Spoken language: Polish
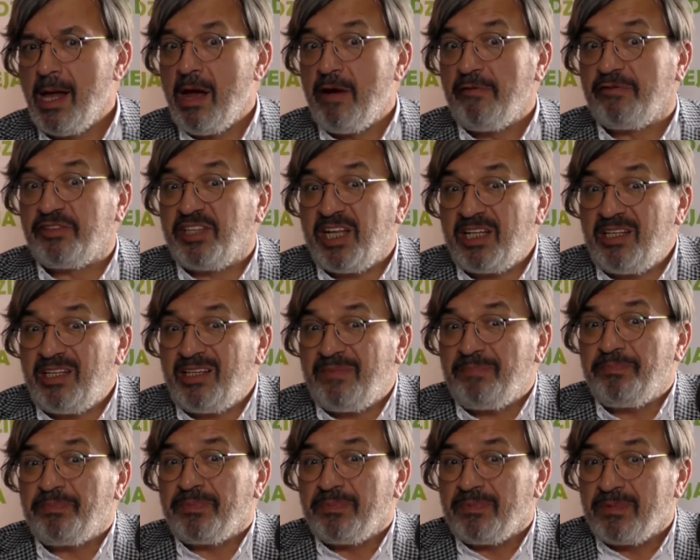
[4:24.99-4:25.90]
wtedy
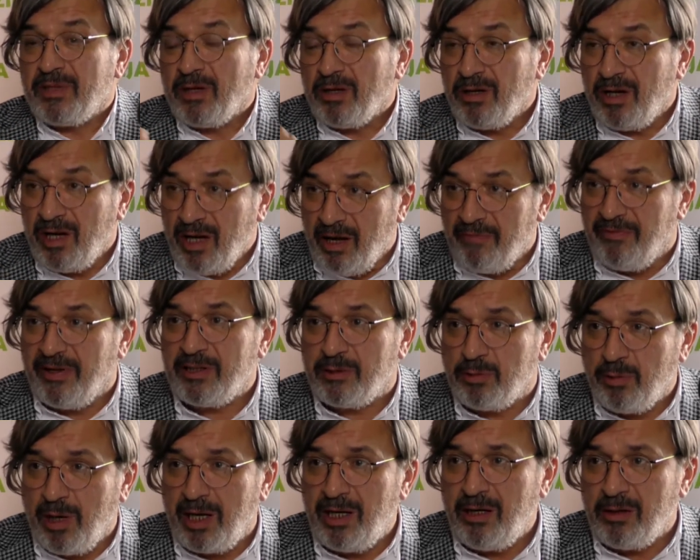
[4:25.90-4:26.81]

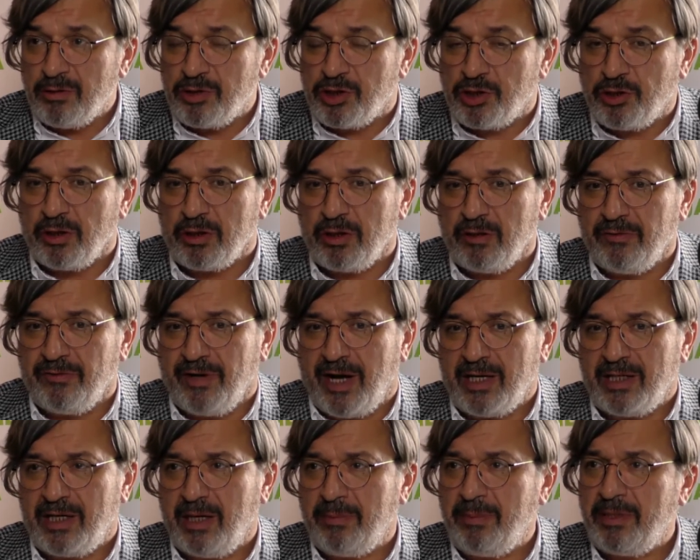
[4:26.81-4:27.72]
ewentualne
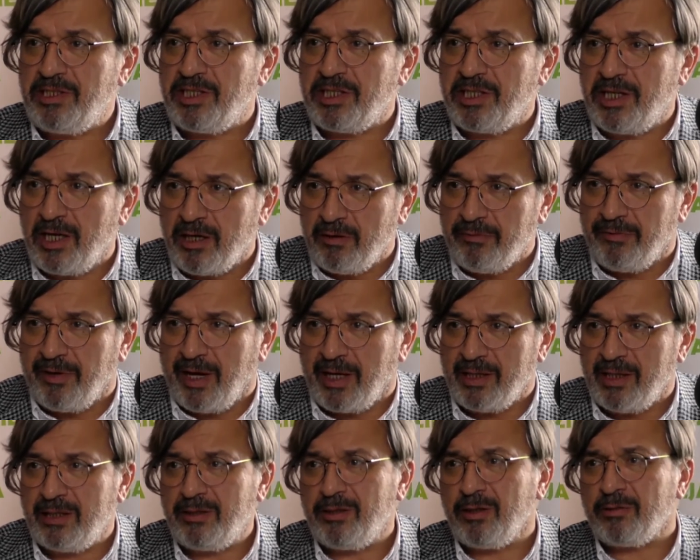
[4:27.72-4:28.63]
odszkodowanie będzie
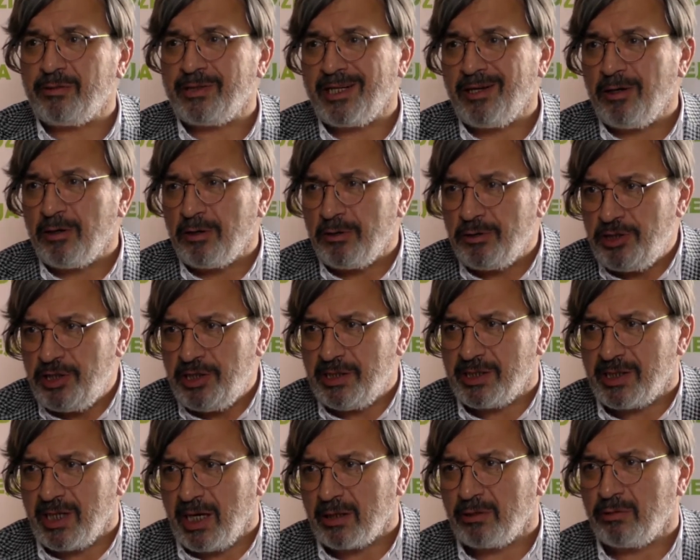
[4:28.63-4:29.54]
kierowane do tego rodzica,